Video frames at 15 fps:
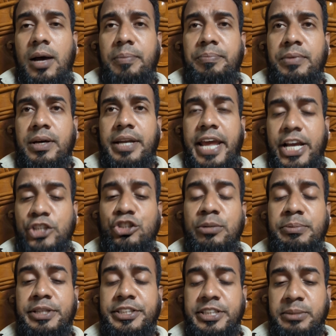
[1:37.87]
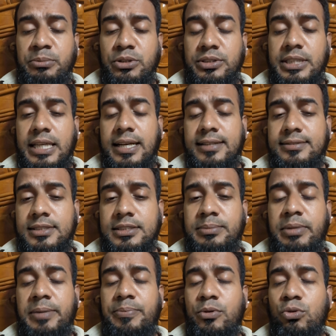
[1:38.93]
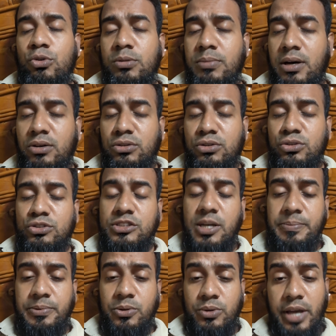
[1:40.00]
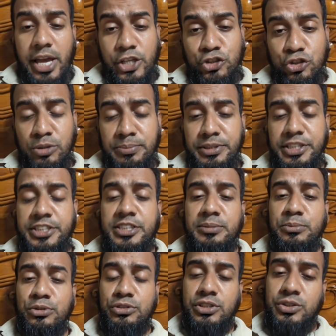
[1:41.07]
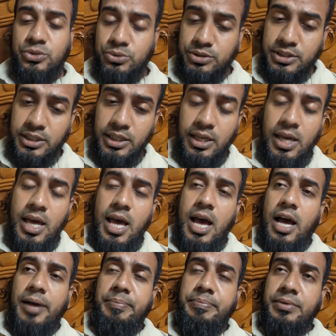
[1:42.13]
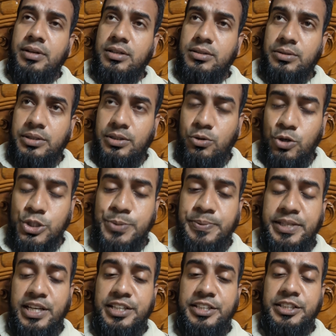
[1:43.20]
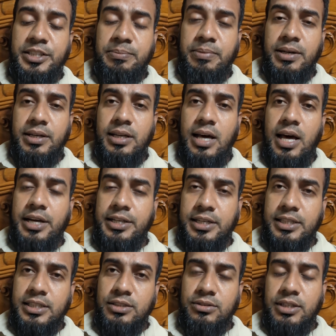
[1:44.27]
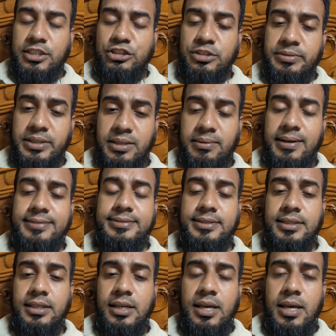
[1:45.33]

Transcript: আপনার একশো মিনিটের মধ্যে রাসেলস বাইপার হোক বা অন্যান্য সাপে হোক একশো মিনিটের মধ্যে যদি আপনার ওই হসপিটালে নিতে পারে আর এটা কিন্তু অ্যান্টিভেনাম আছে